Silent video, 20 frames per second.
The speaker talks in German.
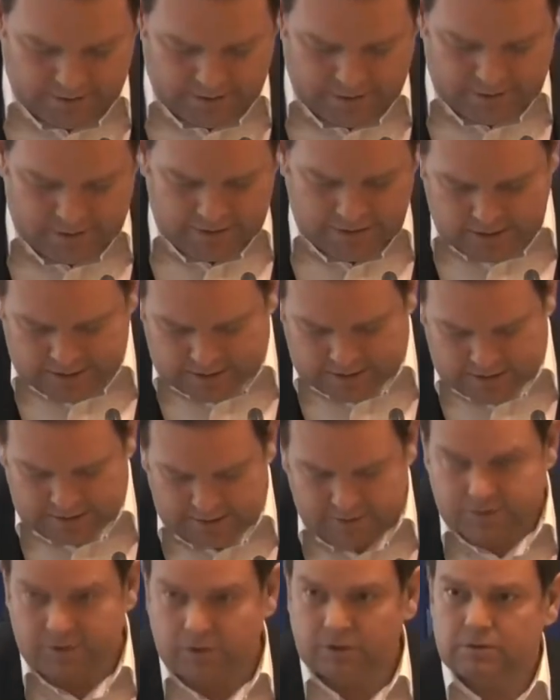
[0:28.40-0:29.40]
Jicher jetzt
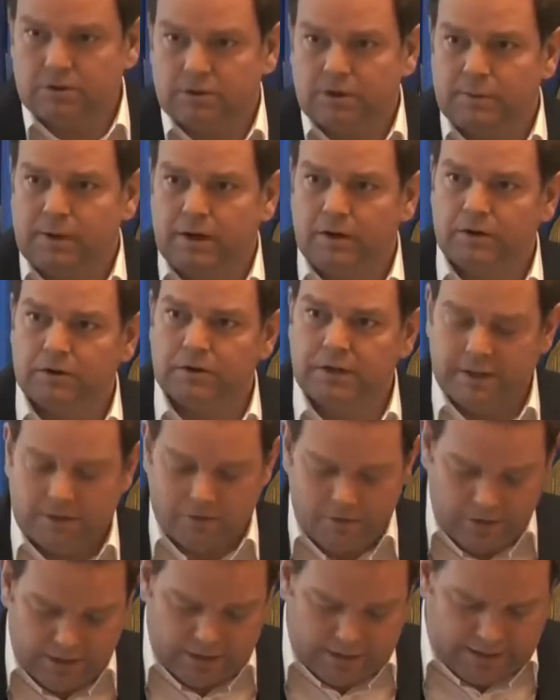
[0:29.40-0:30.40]
gesagt hat, aber auch die
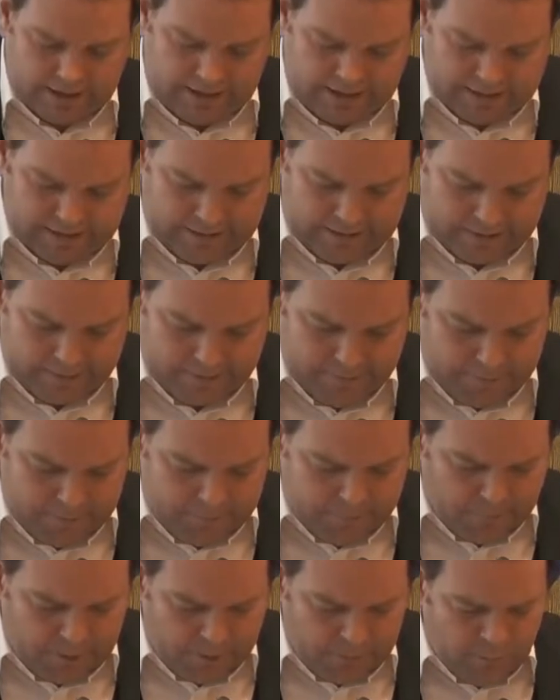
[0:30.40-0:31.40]
Kollegin Hagele,
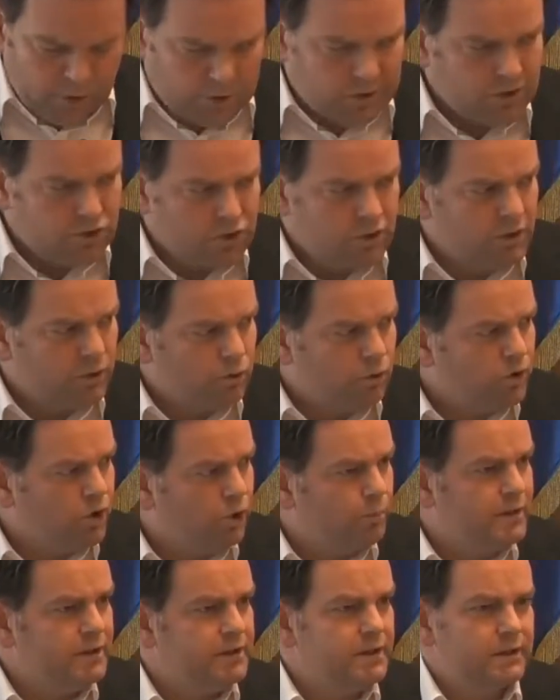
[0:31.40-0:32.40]
möchte ich schon nicht
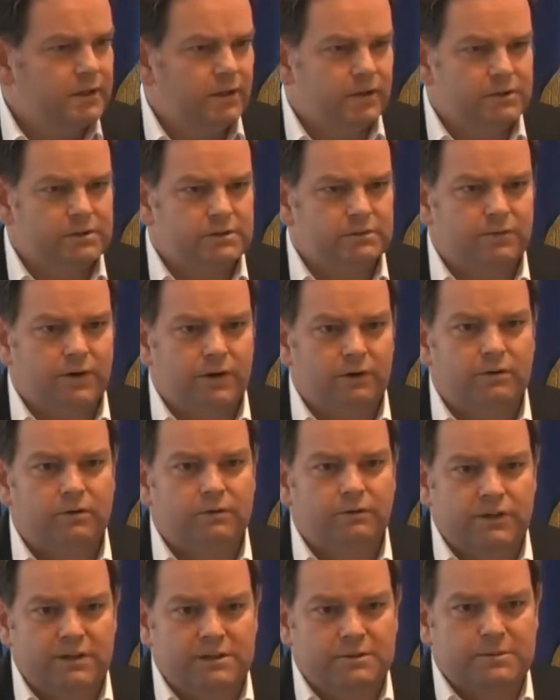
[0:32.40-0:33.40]
unkommentiert lassen. Frau
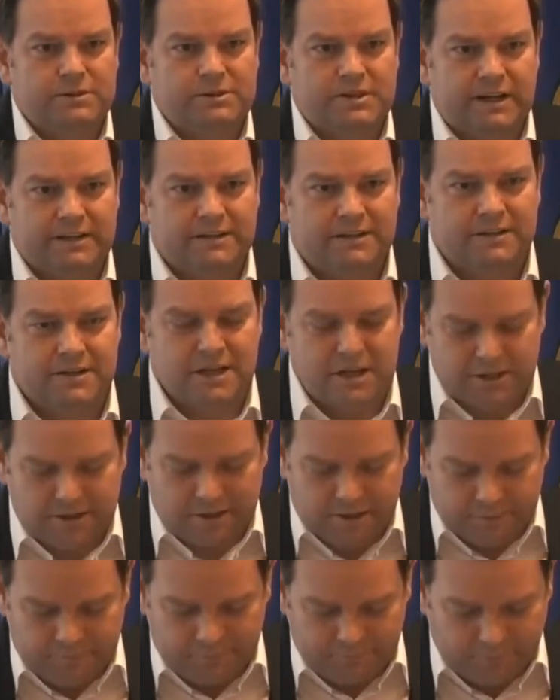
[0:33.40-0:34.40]
Vizepräsidentin Jicher,
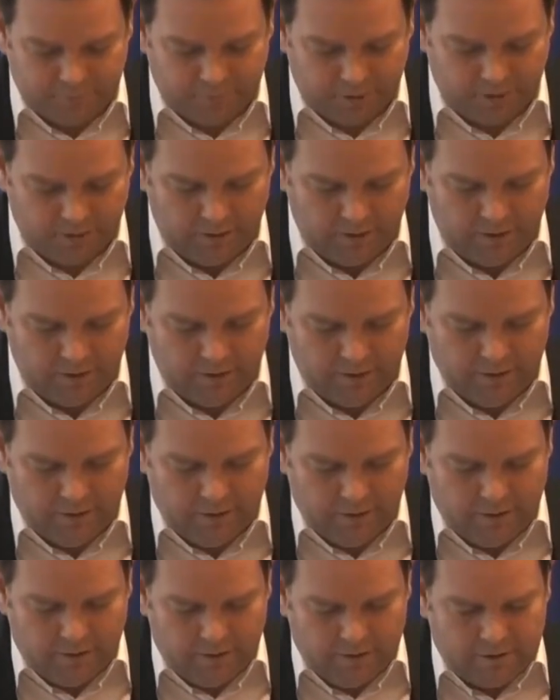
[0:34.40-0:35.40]
äh,
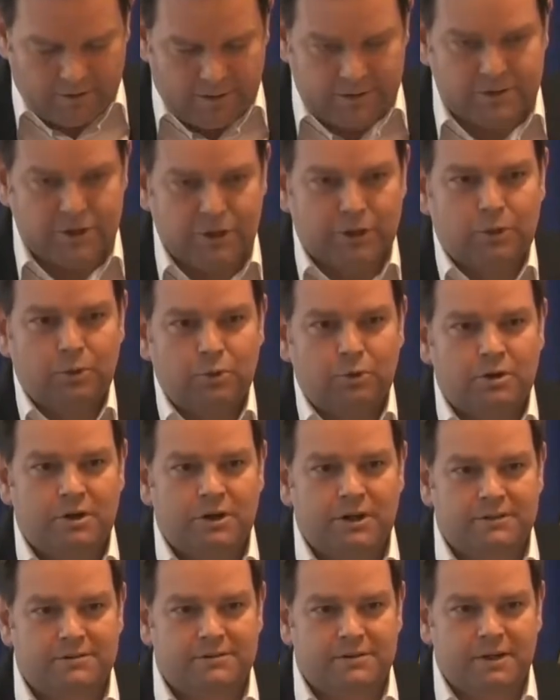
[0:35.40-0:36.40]
dass die Grünen
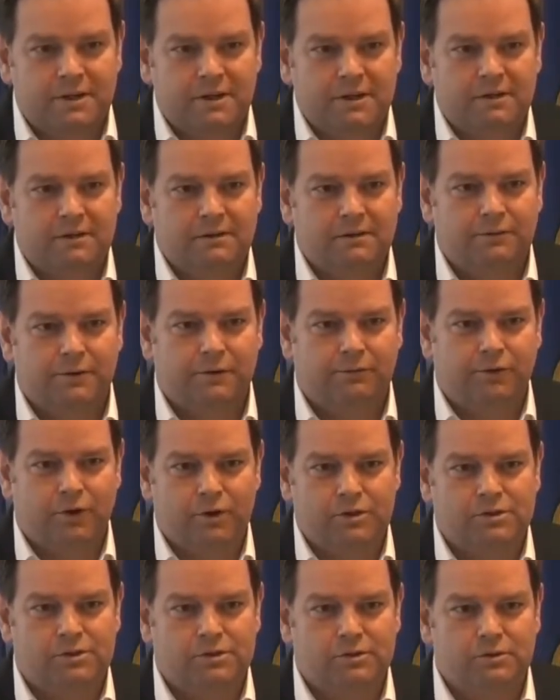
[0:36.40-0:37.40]
jetzt die
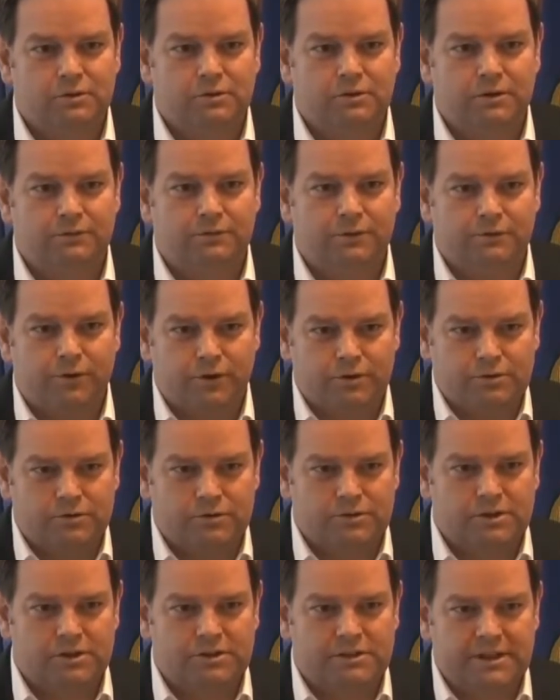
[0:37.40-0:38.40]
Verfassung und die
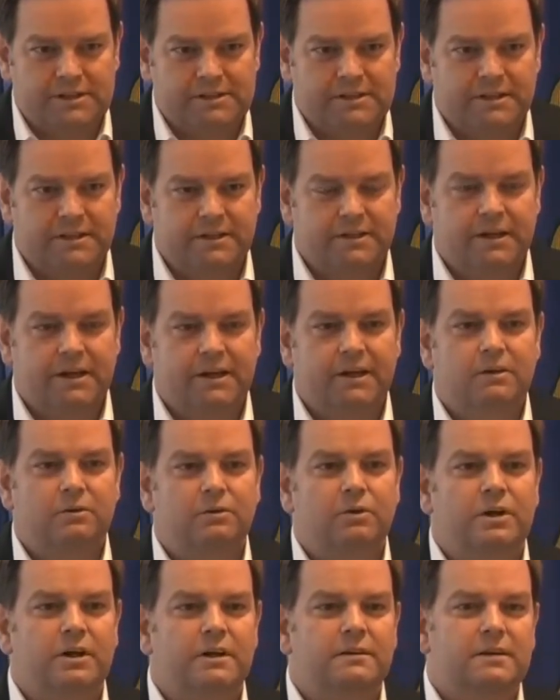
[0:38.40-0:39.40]
verfassungsgesetzlichen
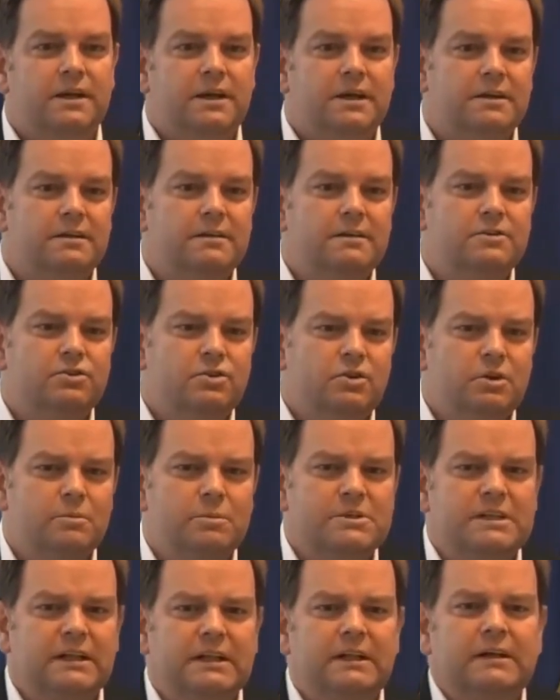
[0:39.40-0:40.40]
Regelungen entdecken, ist schon ein
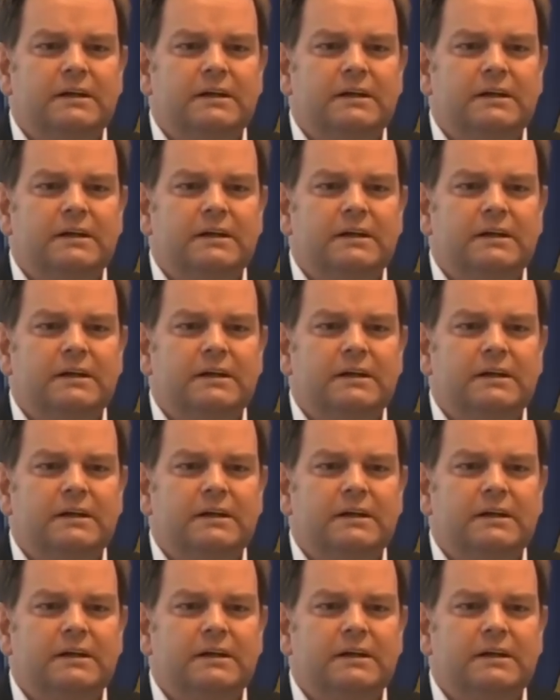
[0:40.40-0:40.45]
bisschen